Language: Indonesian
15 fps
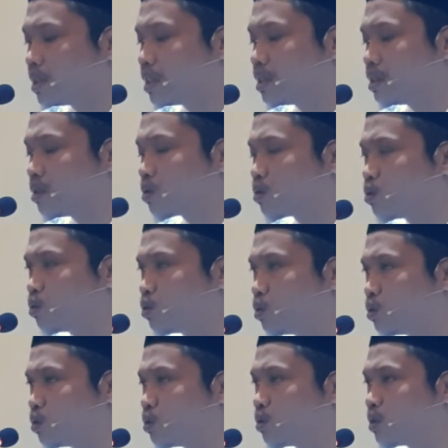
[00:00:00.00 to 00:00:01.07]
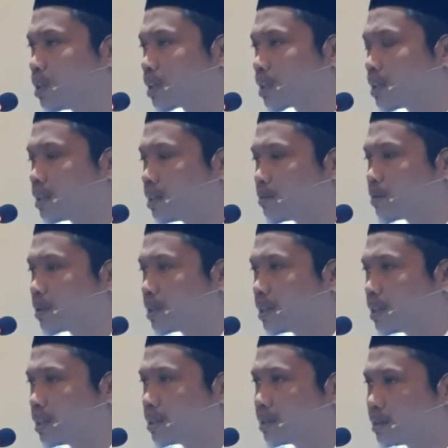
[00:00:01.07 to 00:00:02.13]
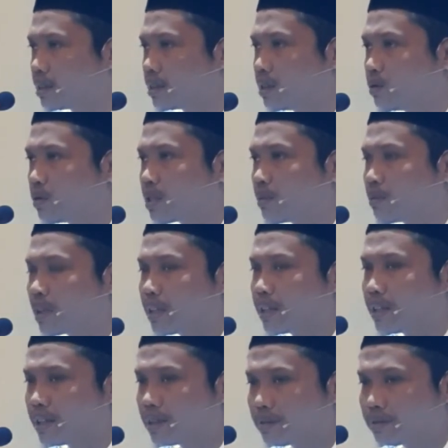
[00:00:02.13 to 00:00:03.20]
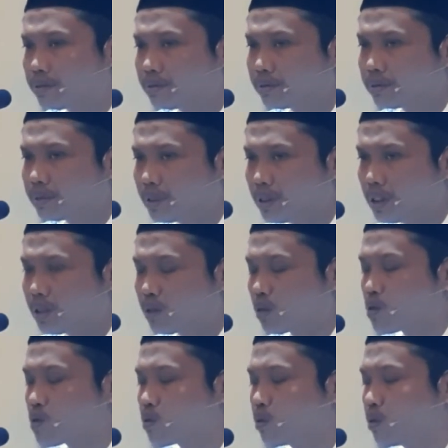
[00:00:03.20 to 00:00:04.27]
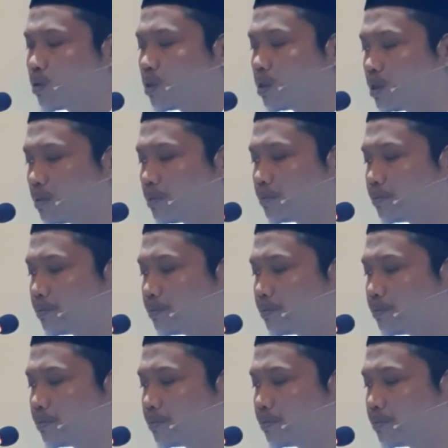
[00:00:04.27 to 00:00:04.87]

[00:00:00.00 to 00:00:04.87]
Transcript: ma yaqulu akan apa yang diucapkannya oleh Rasulullah."